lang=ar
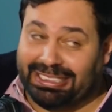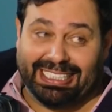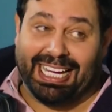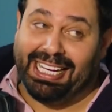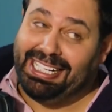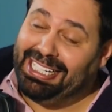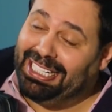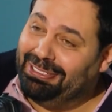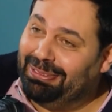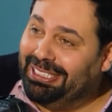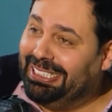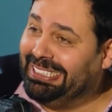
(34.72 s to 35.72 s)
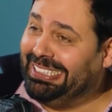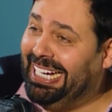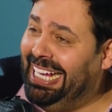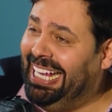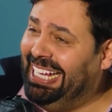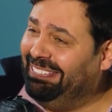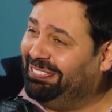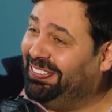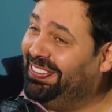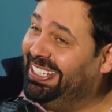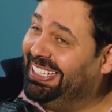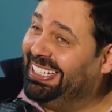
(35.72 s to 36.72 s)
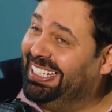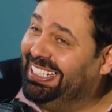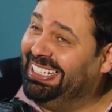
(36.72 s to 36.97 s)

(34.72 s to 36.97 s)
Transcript: في لساني يعني الوضع